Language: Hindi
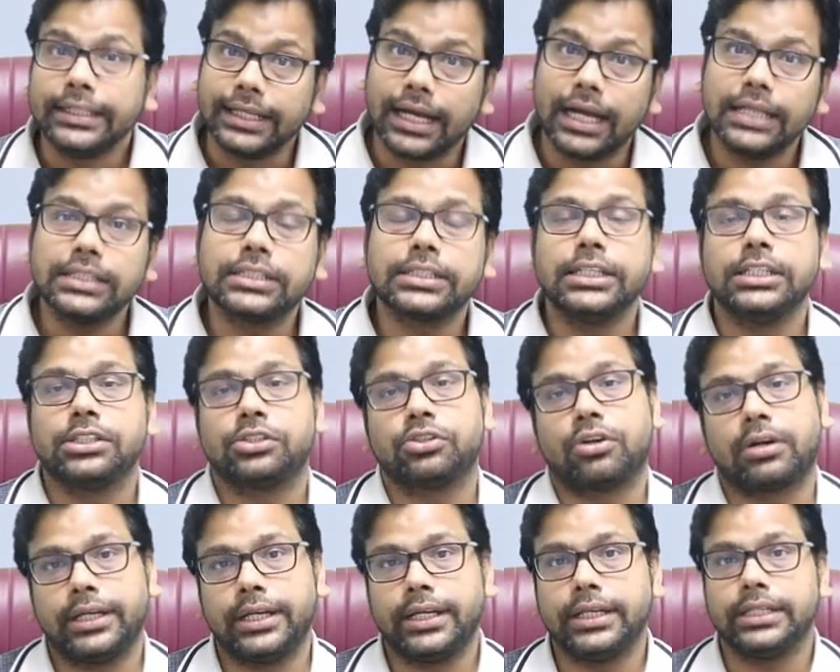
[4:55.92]
या
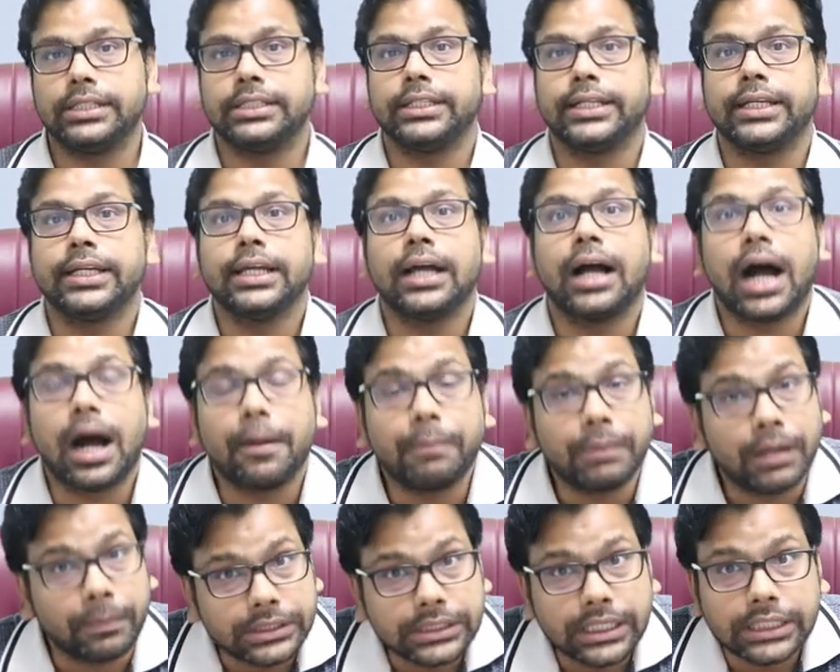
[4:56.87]
स्क्रीनशॉट ले लीजिए आप
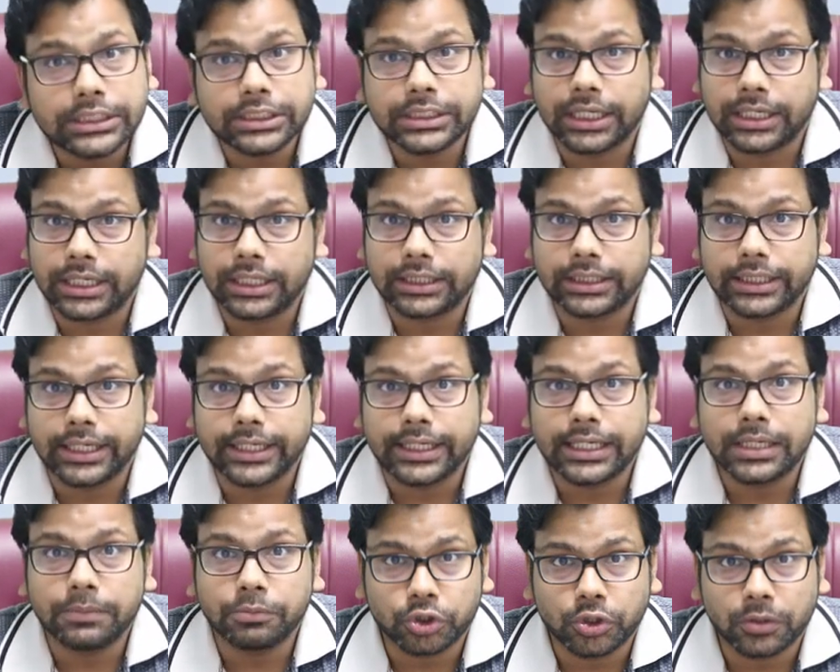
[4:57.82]
हमेशा अच्छा करते
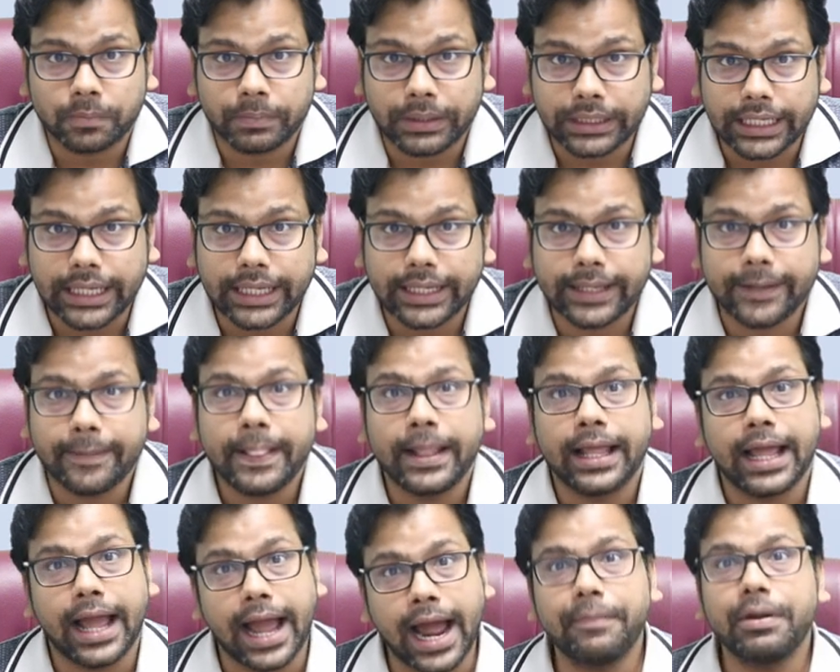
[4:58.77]
रहिएगा मुझको पता है
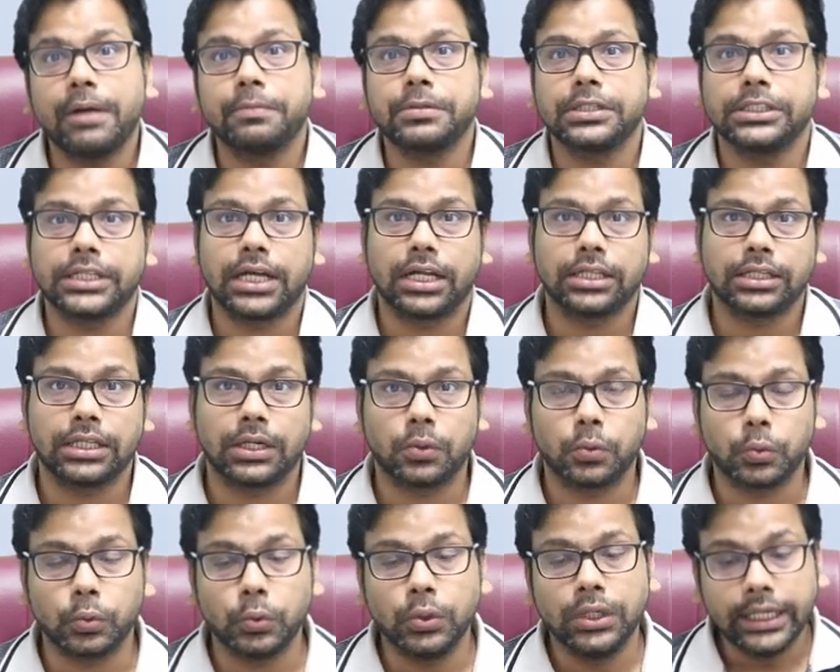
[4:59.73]
एंड मैं आपसे चाहता
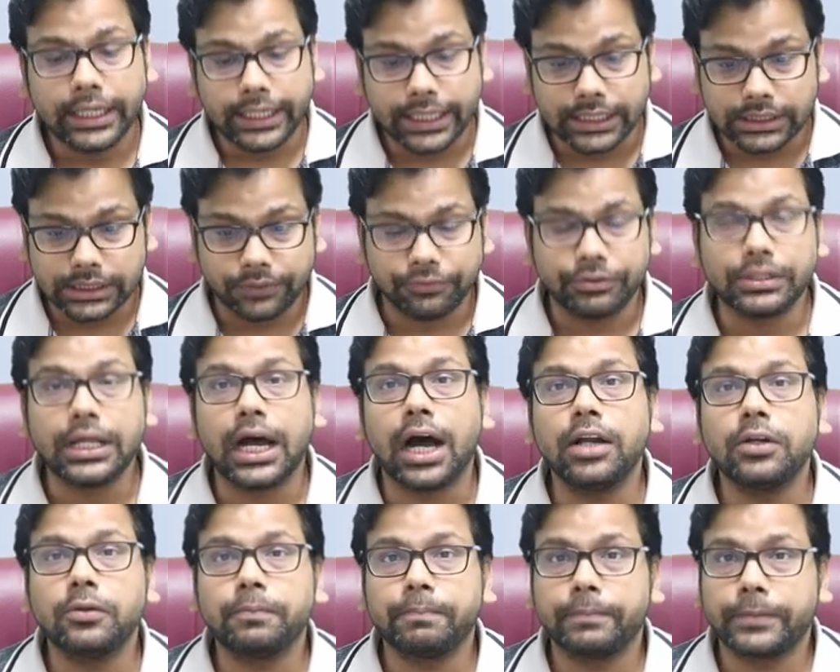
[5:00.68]
हूँ कि
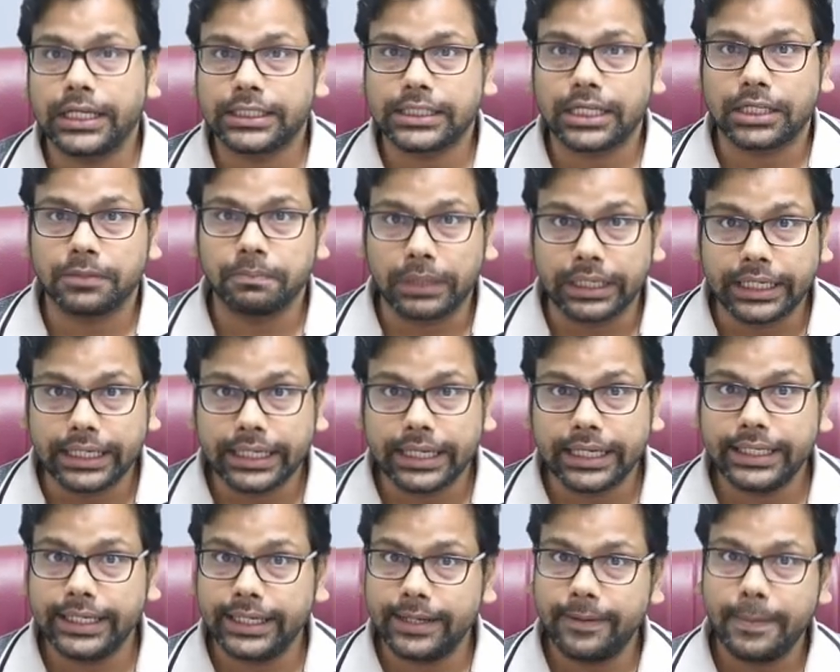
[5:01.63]
संविधान के साथ बने
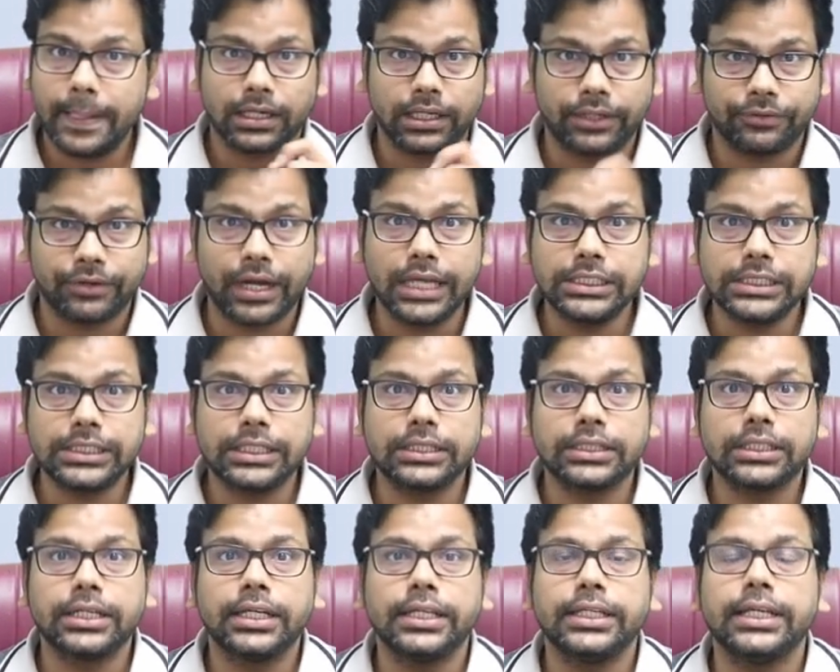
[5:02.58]
रहिए रिवाइज
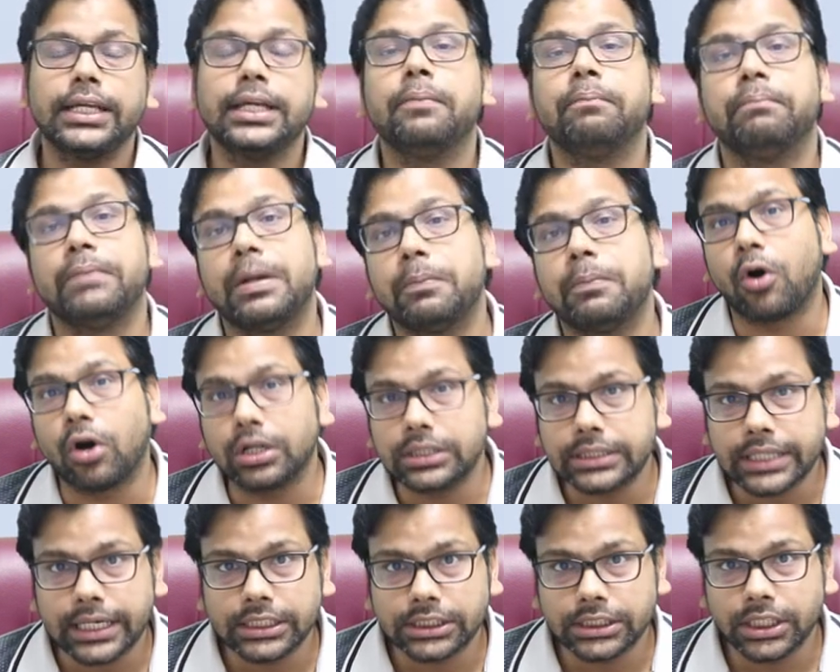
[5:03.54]
करते रहिए
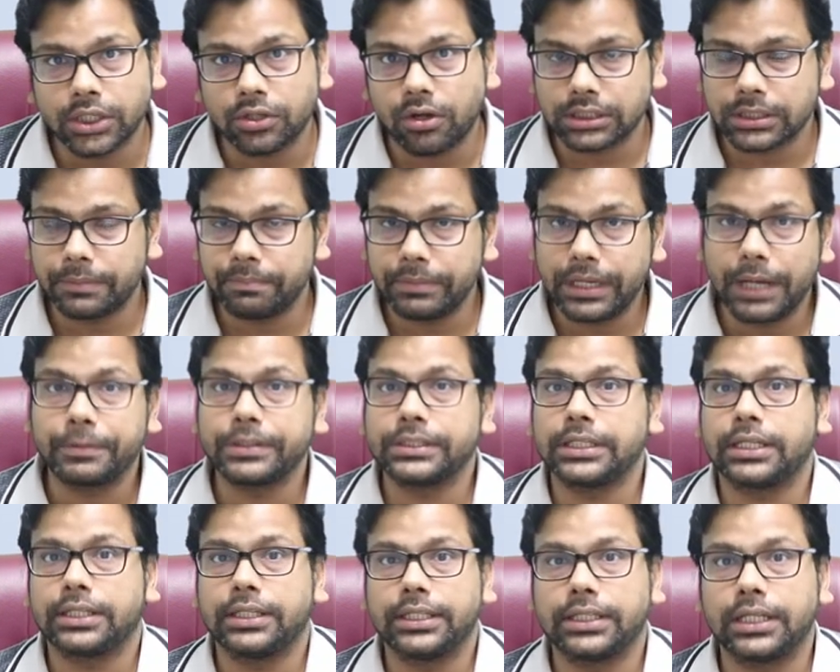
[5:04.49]
बहुत सारे अच्छे कॉन्सेप्ट भी आपके
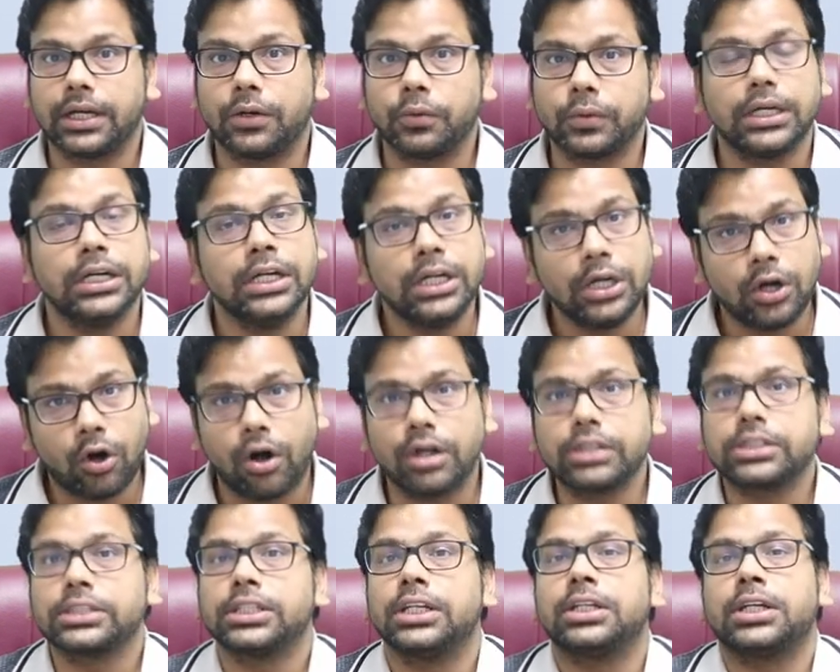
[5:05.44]
साथ लेते आऊँगा
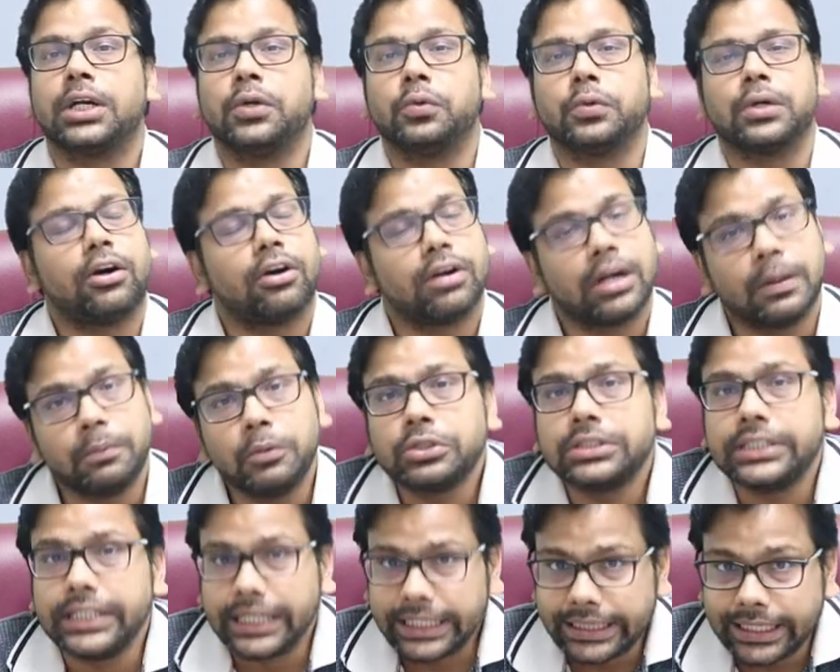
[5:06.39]
और शेयर करूँगा और हम लोग
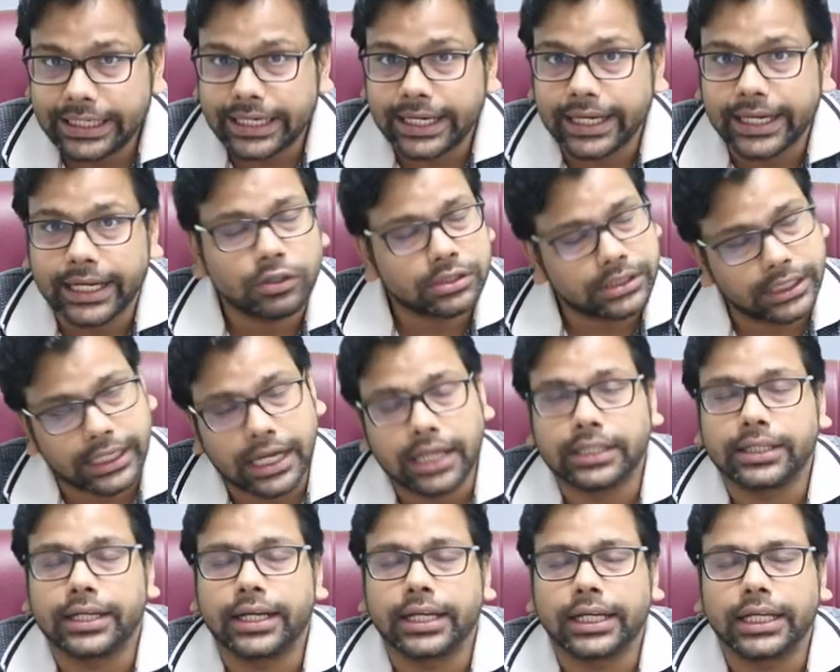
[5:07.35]
सीखते रहेंगे और
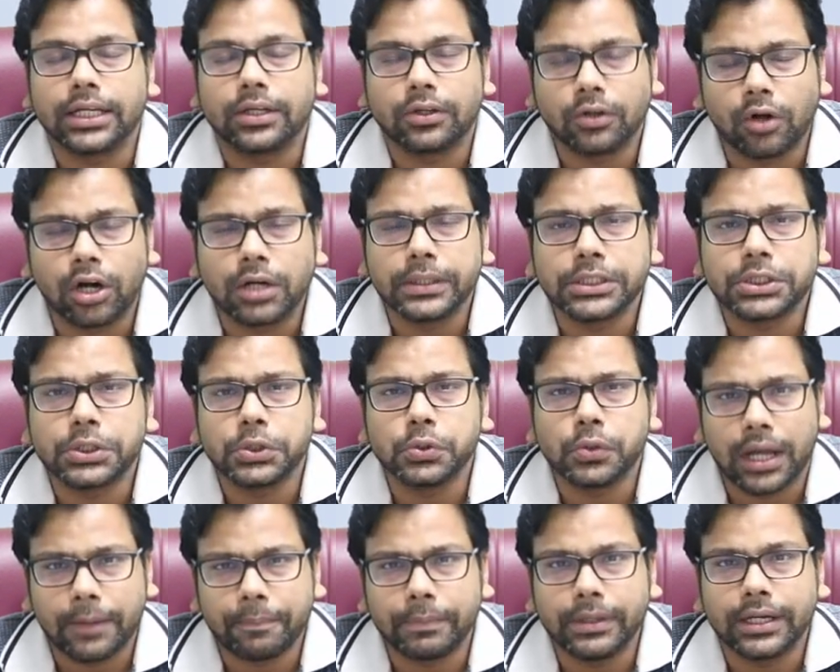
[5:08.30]
सिखाते रहेंगे गॉड ब्लेस यू
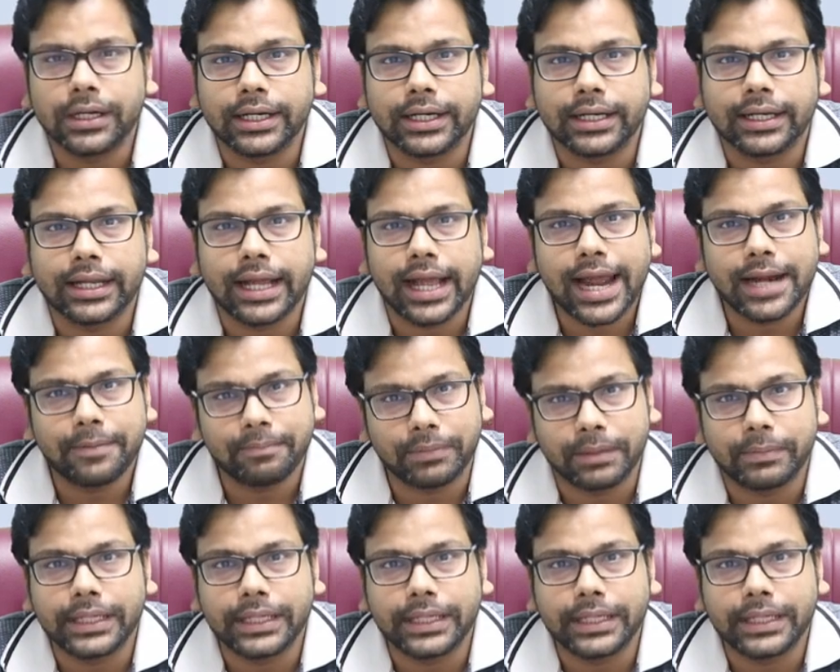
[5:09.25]
हैप्पी लर्निंग एंड